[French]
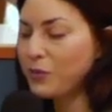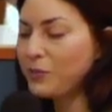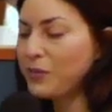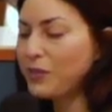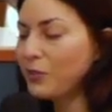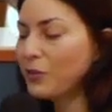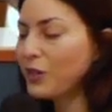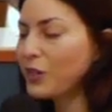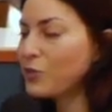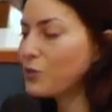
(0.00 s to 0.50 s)
on
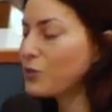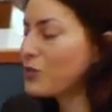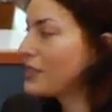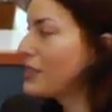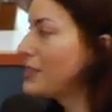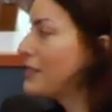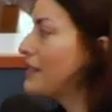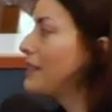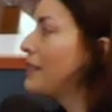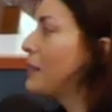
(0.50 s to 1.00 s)
habitait au
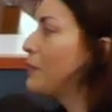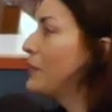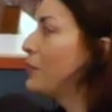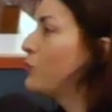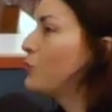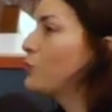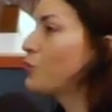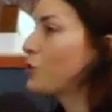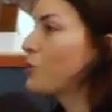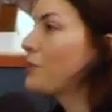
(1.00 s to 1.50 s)
rez-de-chaussée, c'était un
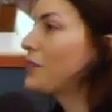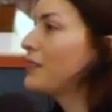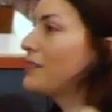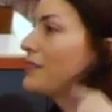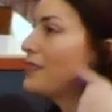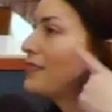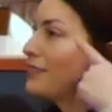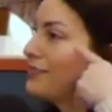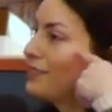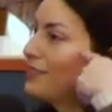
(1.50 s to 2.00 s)
magnétoscope qui
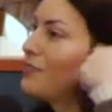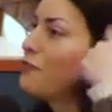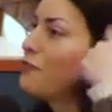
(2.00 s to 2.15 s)
était